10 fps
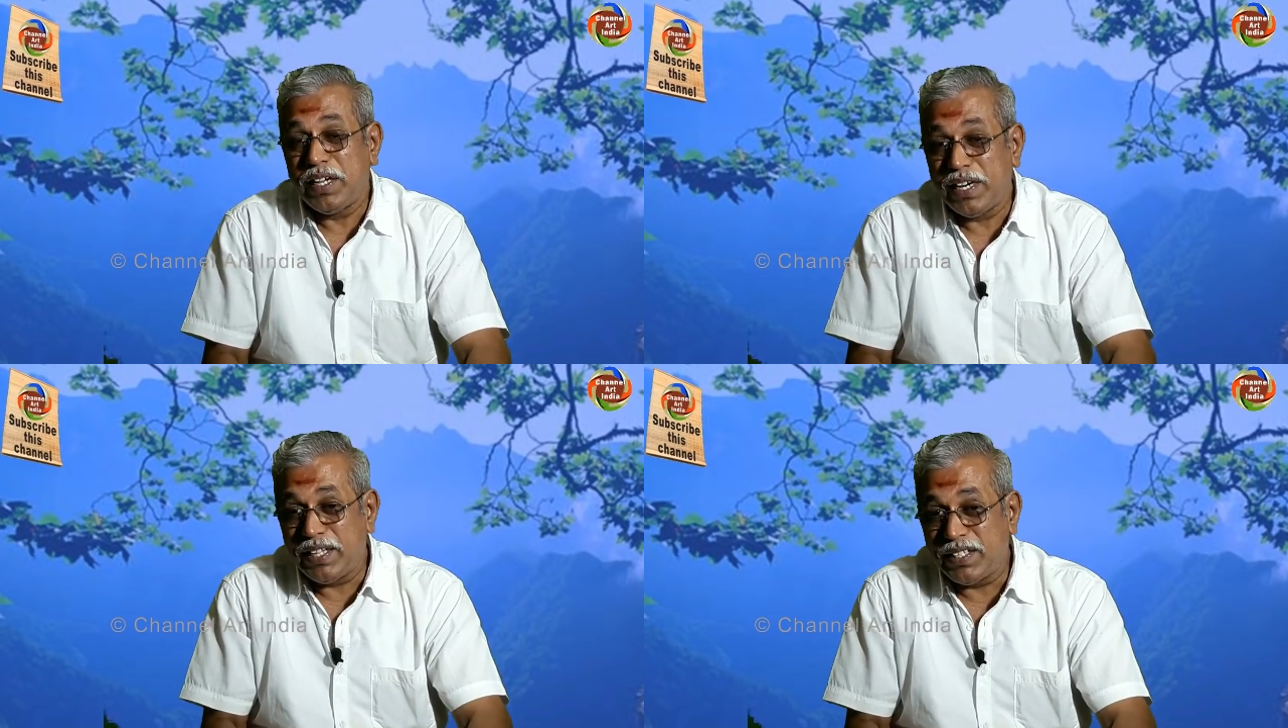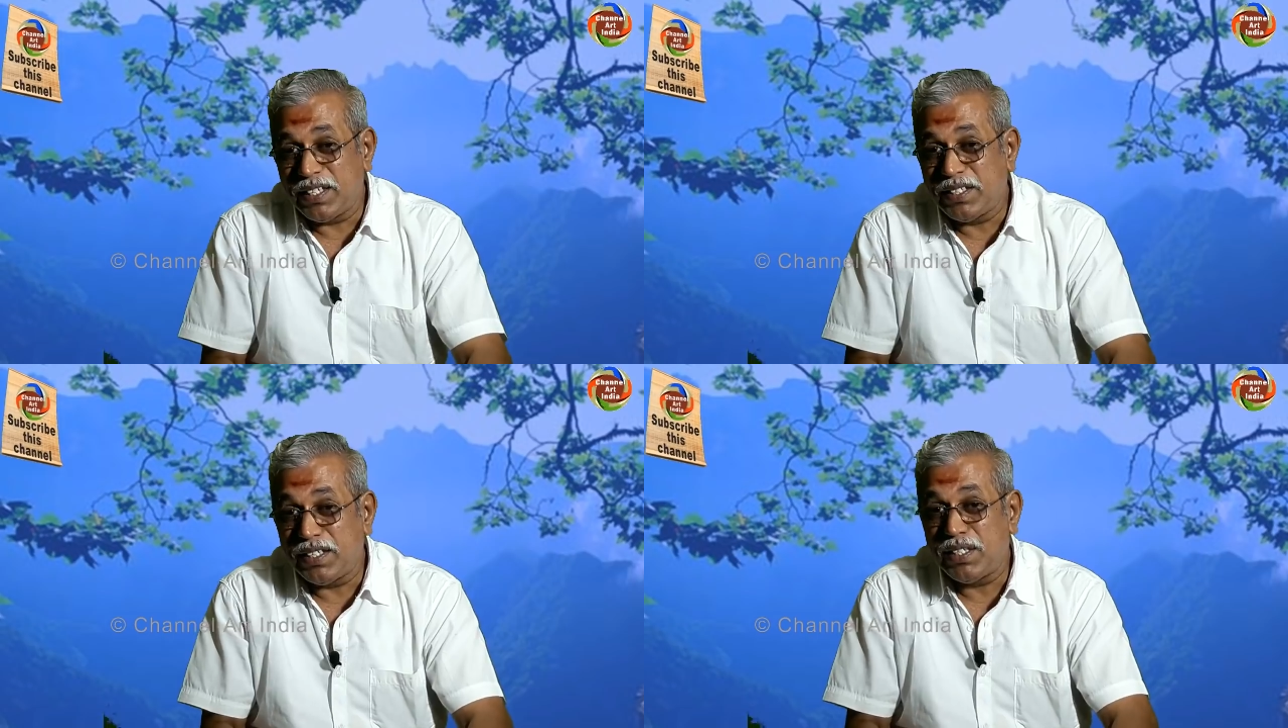எண்ணெய்
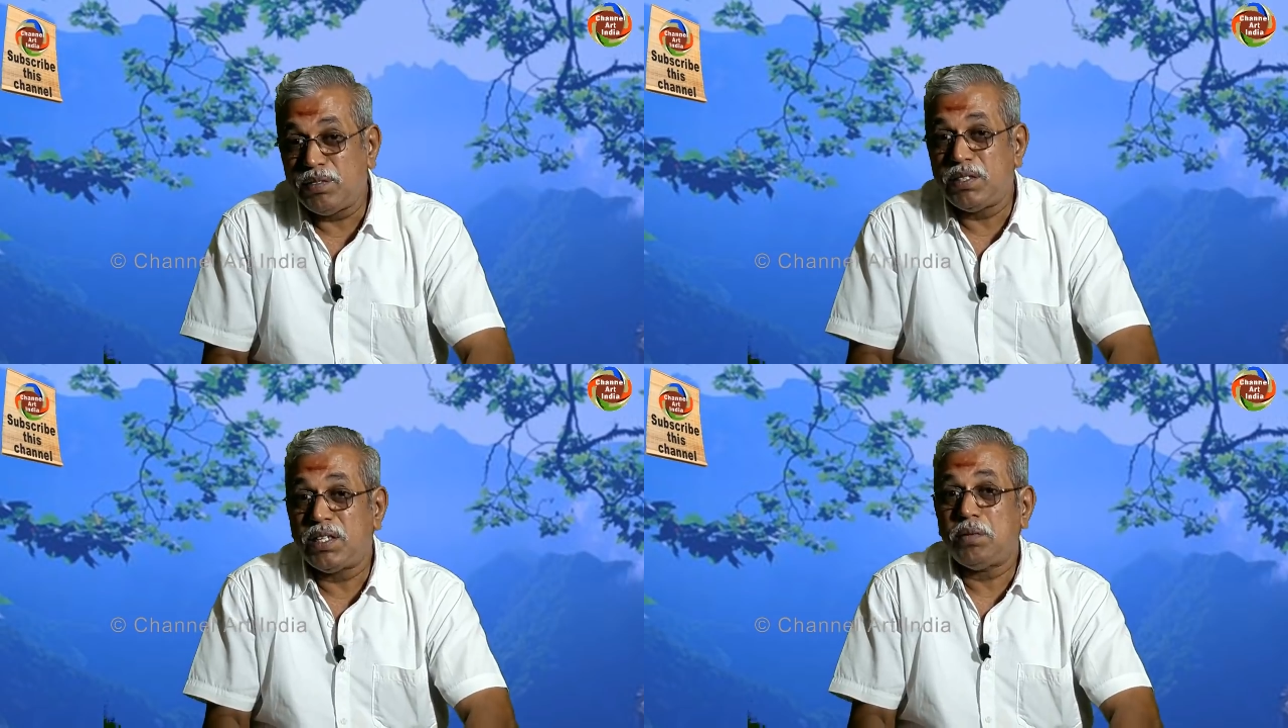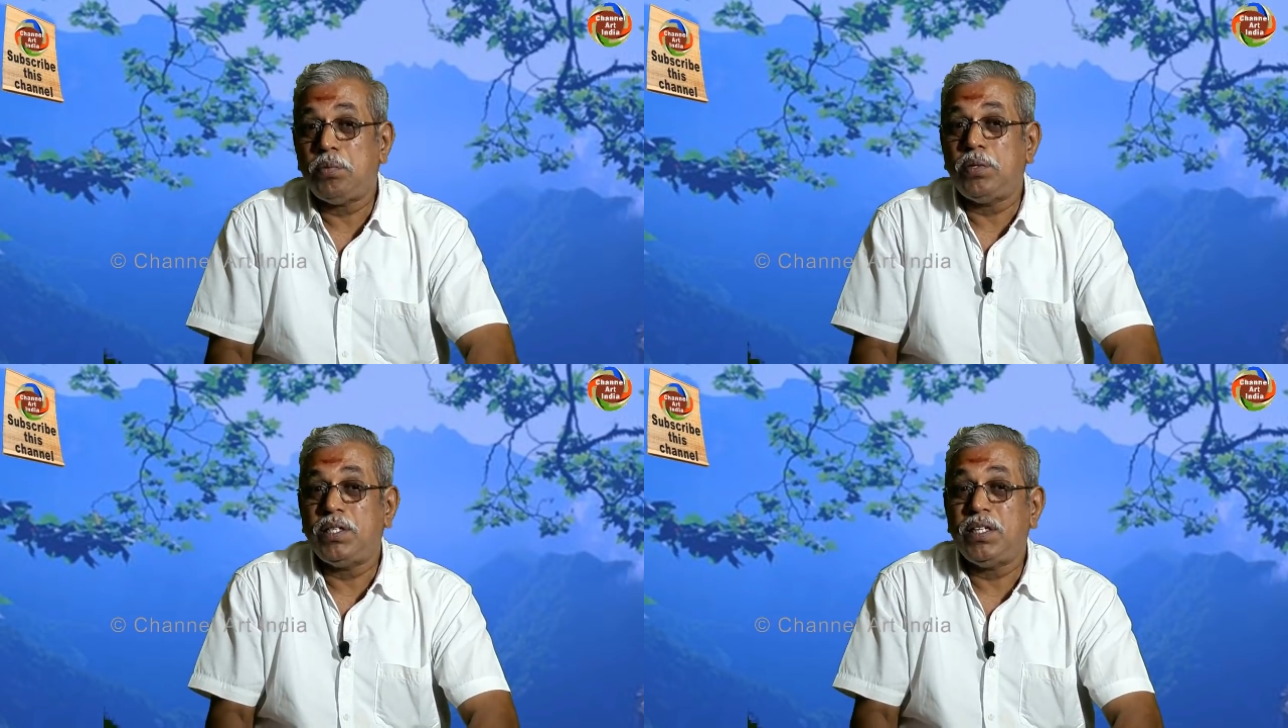தேய்த்து நீவுகிற
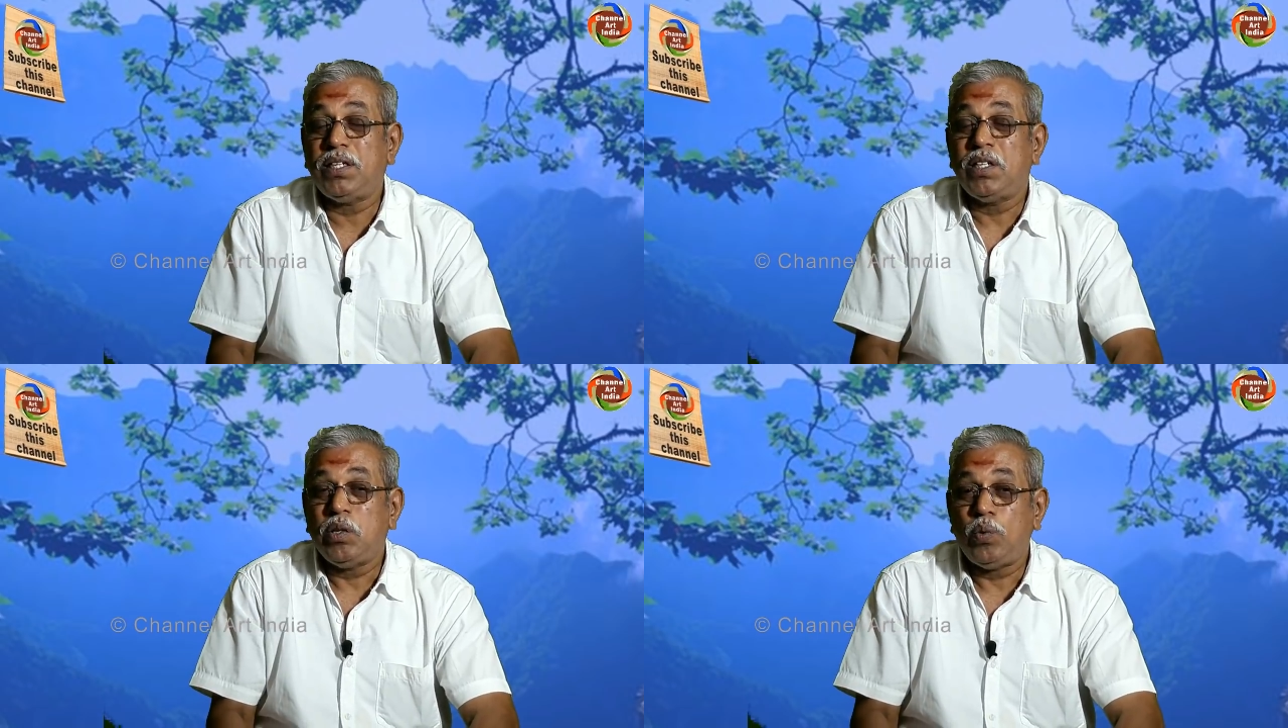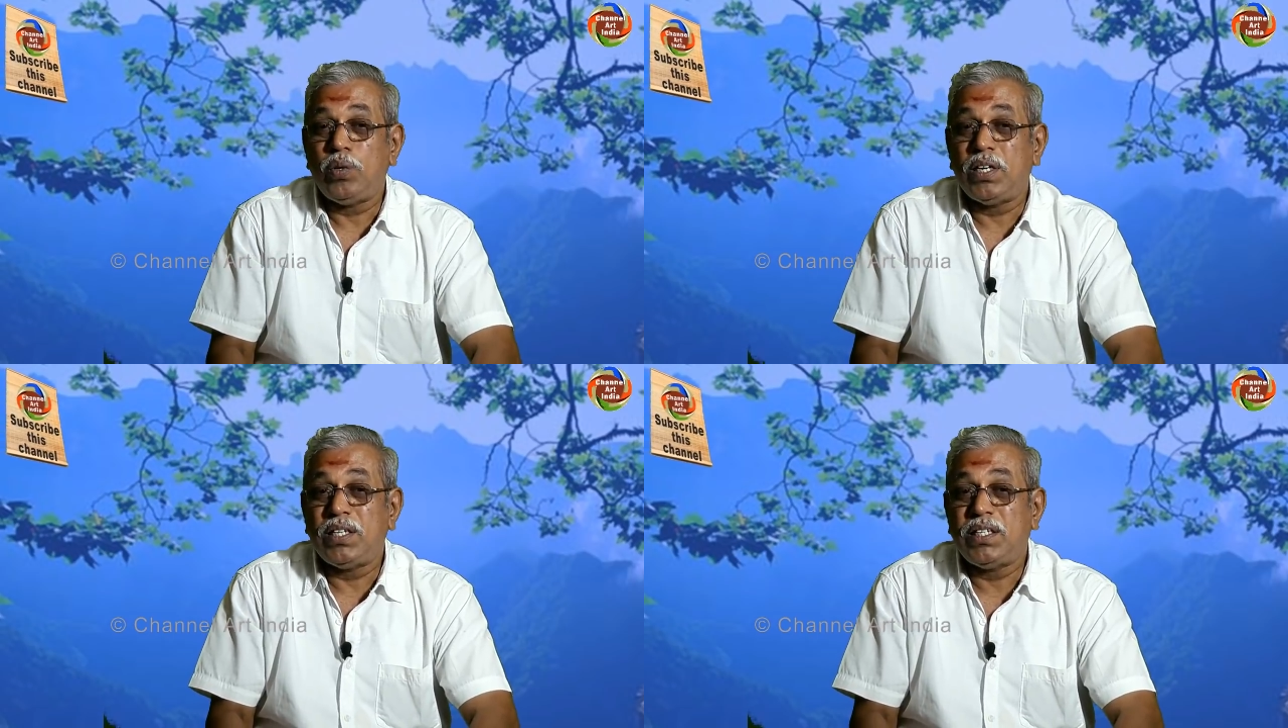பொழுது
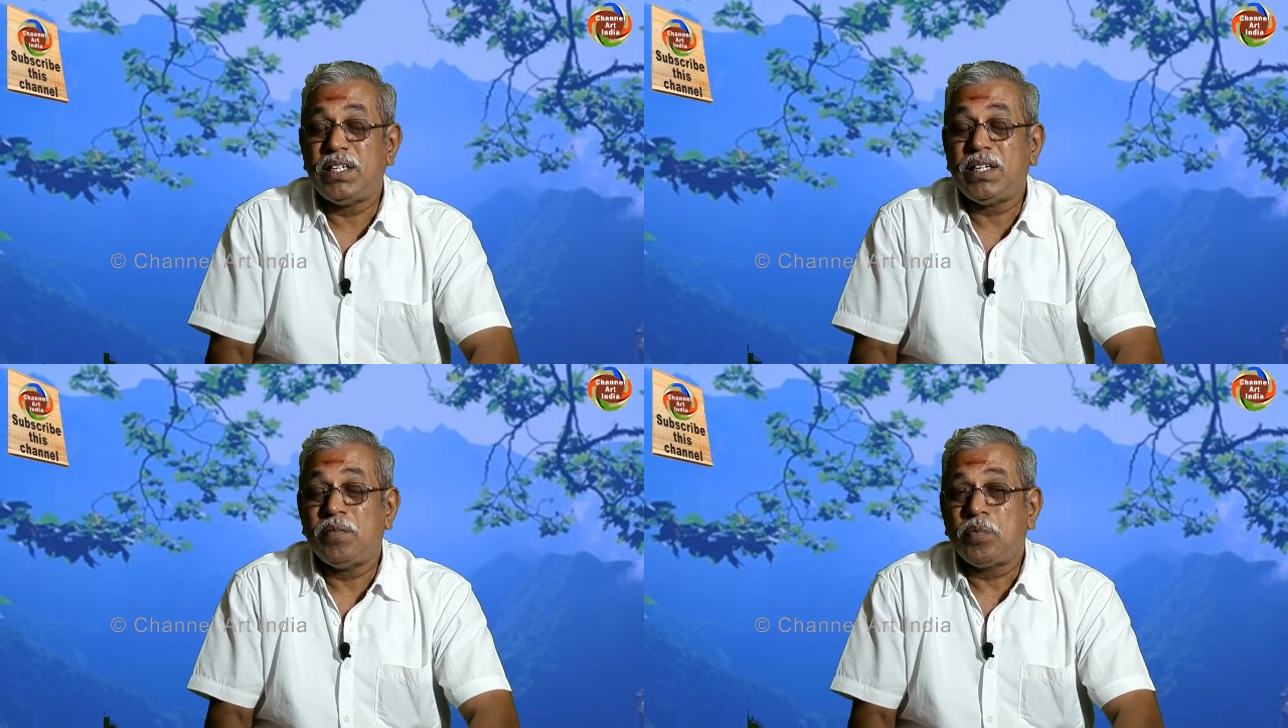உங்களுக்கு